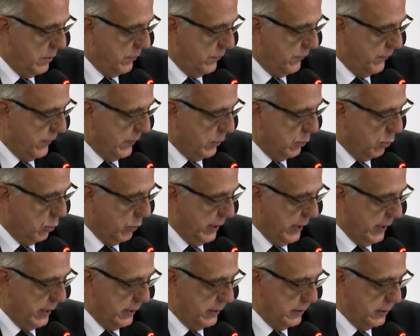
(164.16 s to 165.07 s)

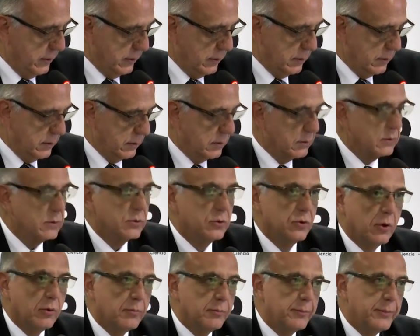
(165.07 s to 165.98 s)
Figuran
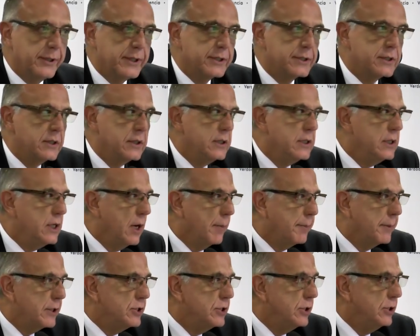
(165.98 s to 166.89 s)
nombres y
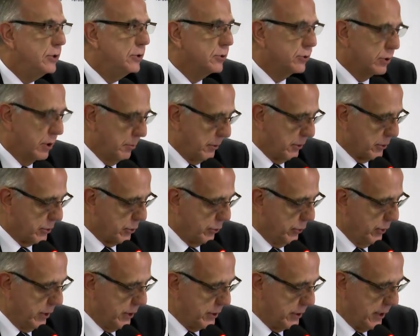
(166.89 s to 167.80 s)
apellidos de
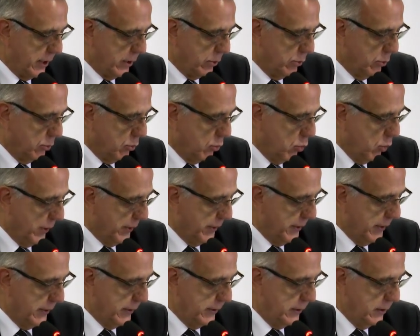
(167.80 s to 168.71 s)
personas que
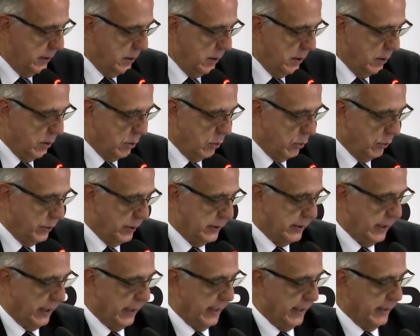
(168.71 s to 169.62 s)
concuerdan con
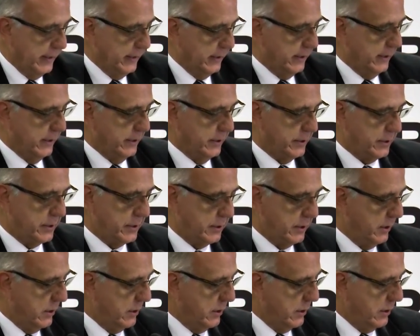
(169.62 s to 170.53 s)

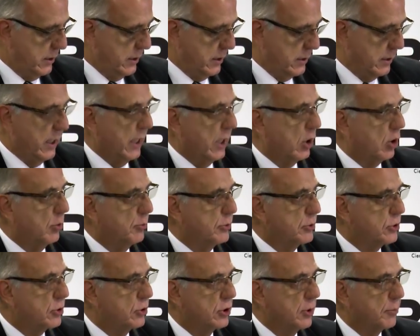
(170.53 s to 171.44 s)
integrantes de la
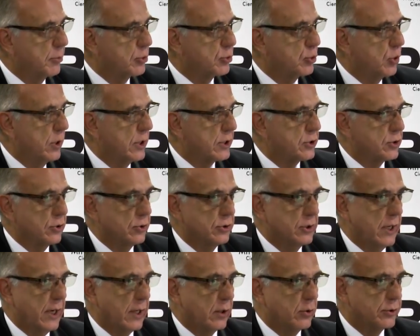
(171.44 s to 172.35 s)
Comisión de Postulación
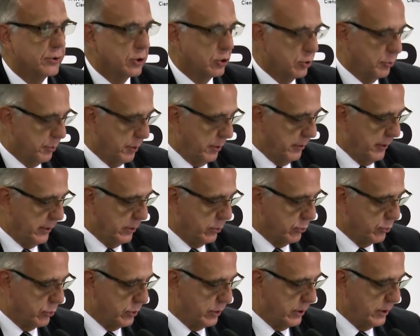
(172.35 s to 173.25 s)
de la Corte Suprema de
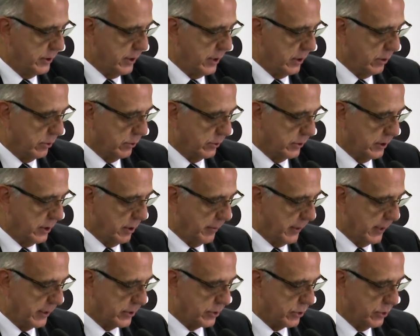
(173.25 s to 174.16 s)
Justicia y Corte de
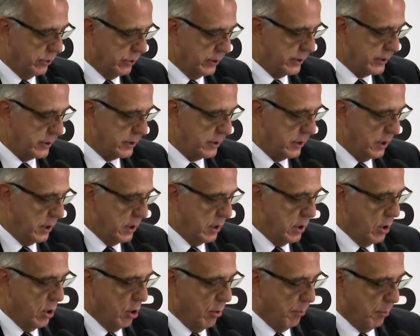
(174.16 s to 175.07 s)
Apelaciones,
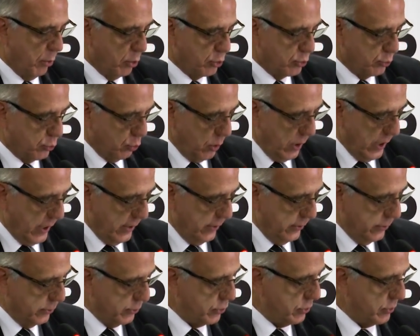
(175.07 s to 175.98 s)

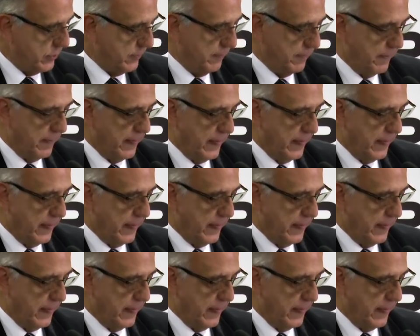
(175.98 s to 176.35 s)
postulados